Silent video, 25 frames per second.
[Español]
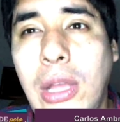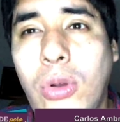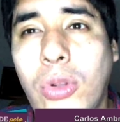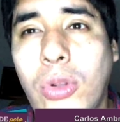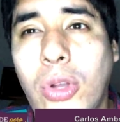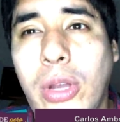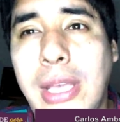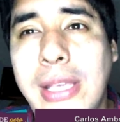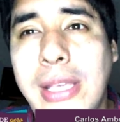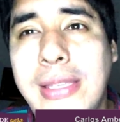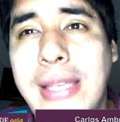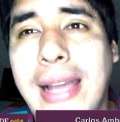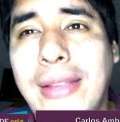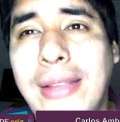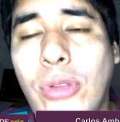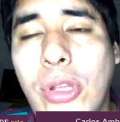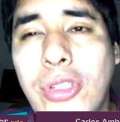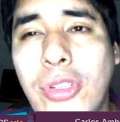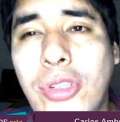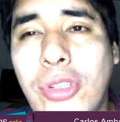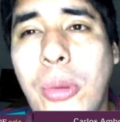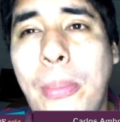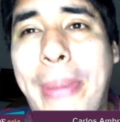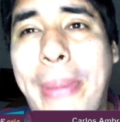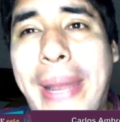Y cuando quise
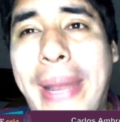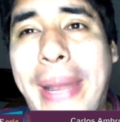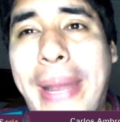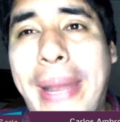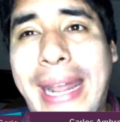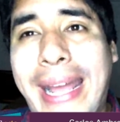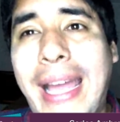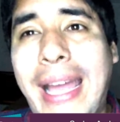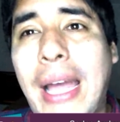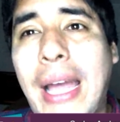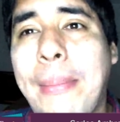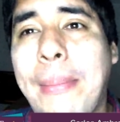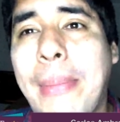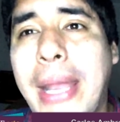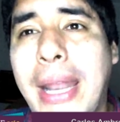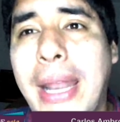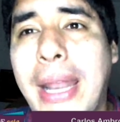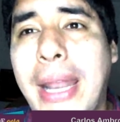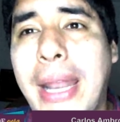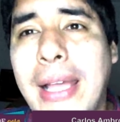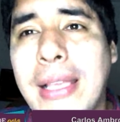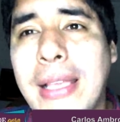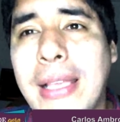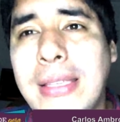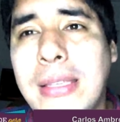actuación para
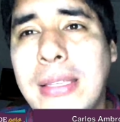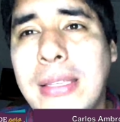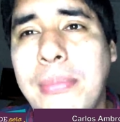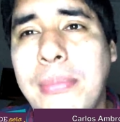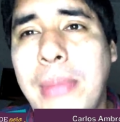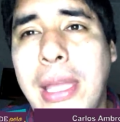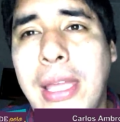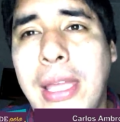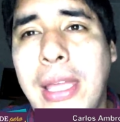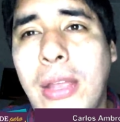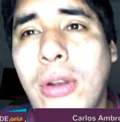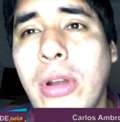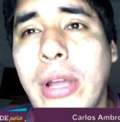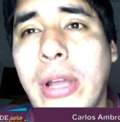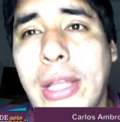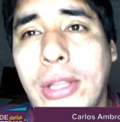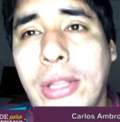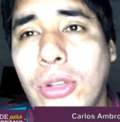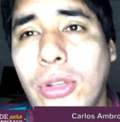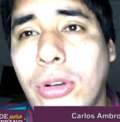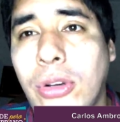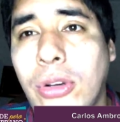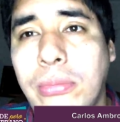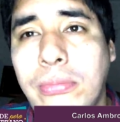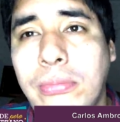cámaras, me dijeron que
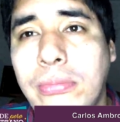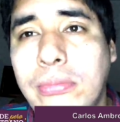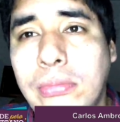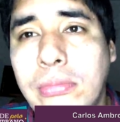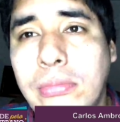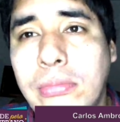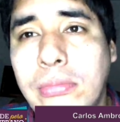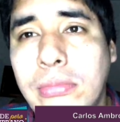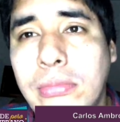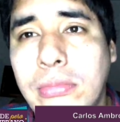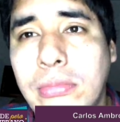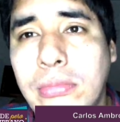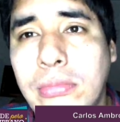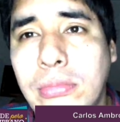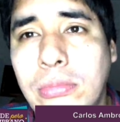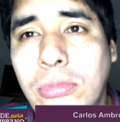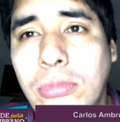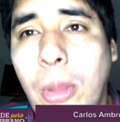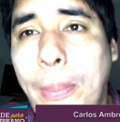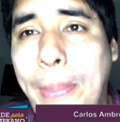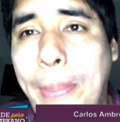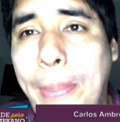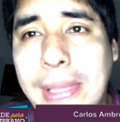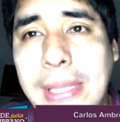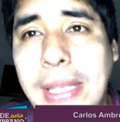no. No
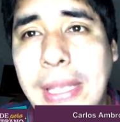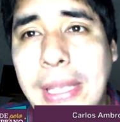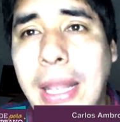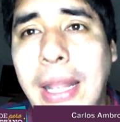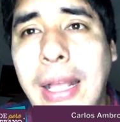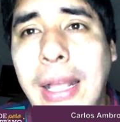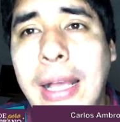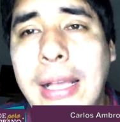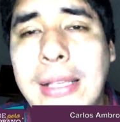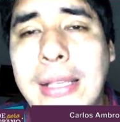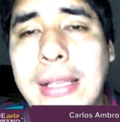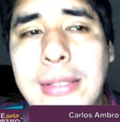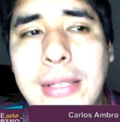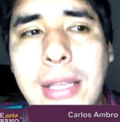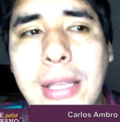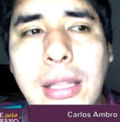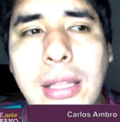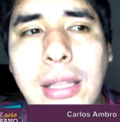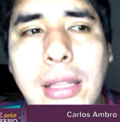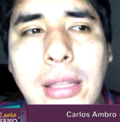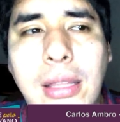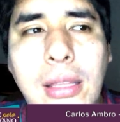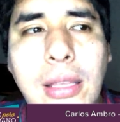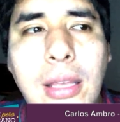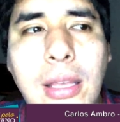pasé el casting.
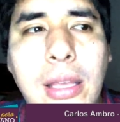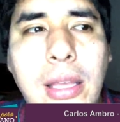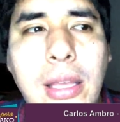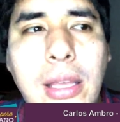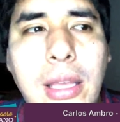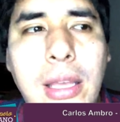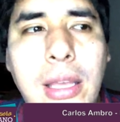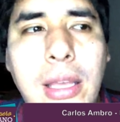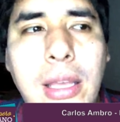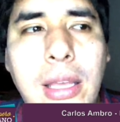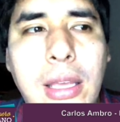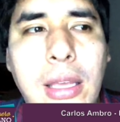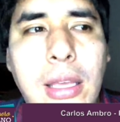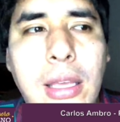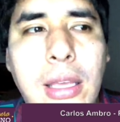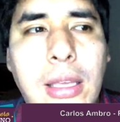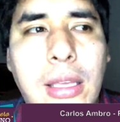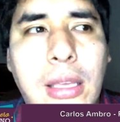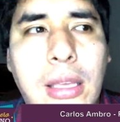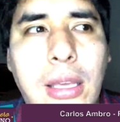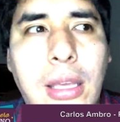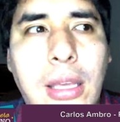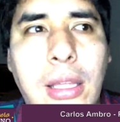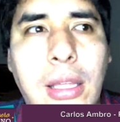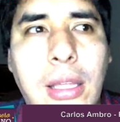
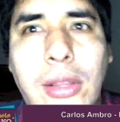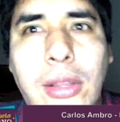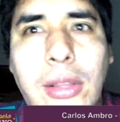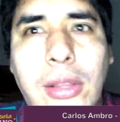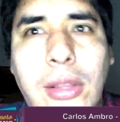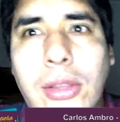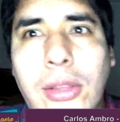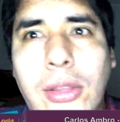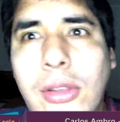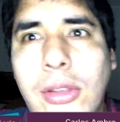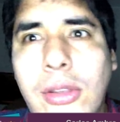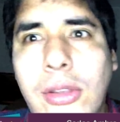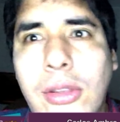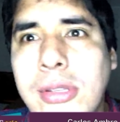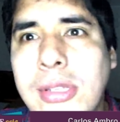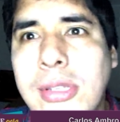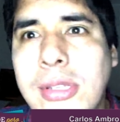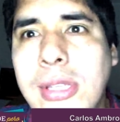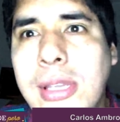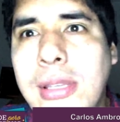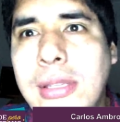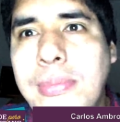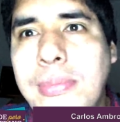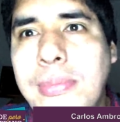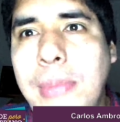
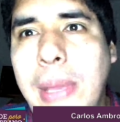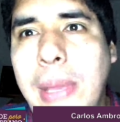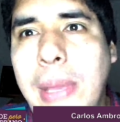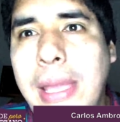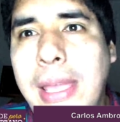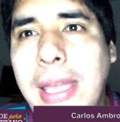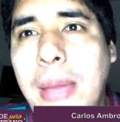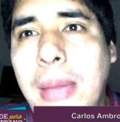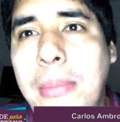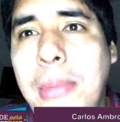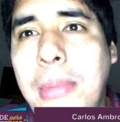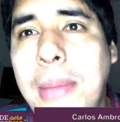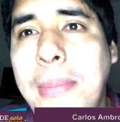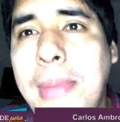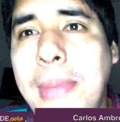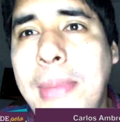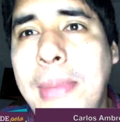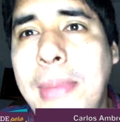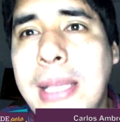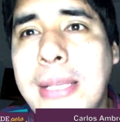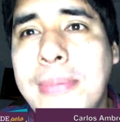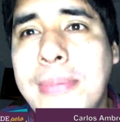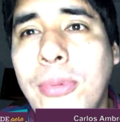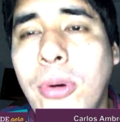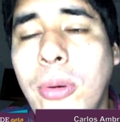Entonces me dije a mí
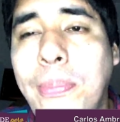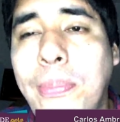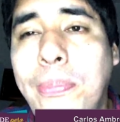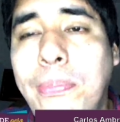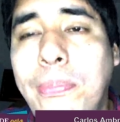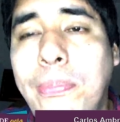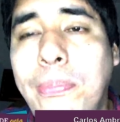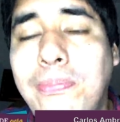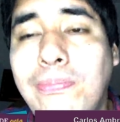mismo,